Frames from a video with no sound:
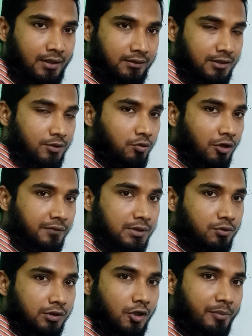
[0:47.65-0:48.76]
তো যেহেতু কনভার্ট
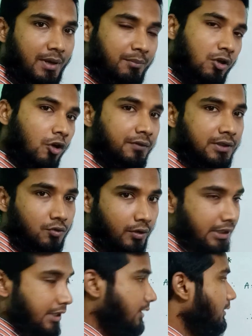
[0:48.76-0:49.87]
করতে হবে আমরা কনভার্ট করে
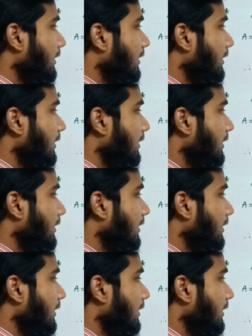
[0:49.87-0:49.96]
নিই